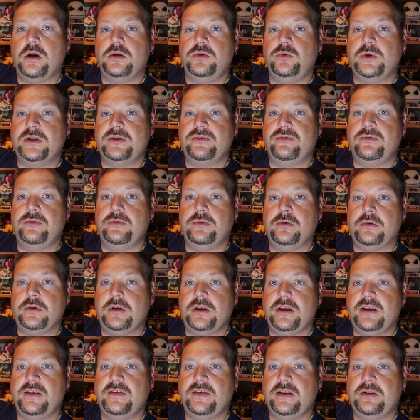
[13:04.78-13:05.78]
un doigt dessus,
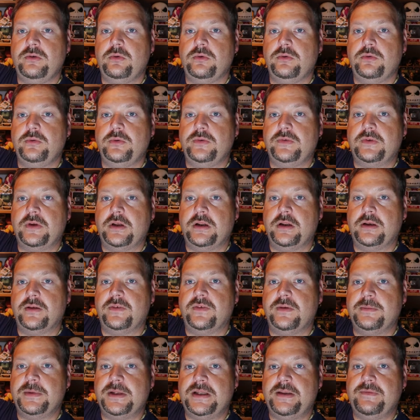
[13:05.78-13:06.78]
et ça tourne tout seul.
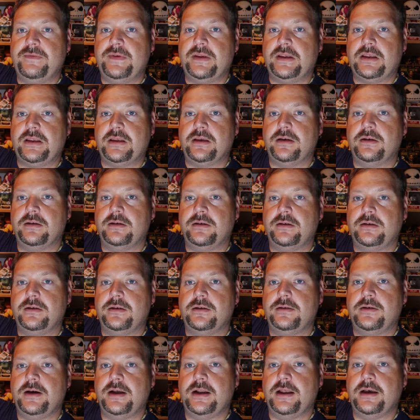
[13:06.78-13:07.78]
C'est magnifique.
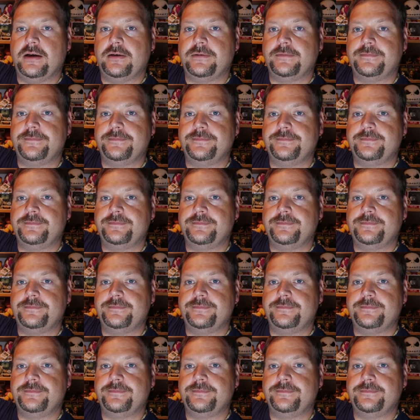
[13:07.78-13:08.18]
Voilà.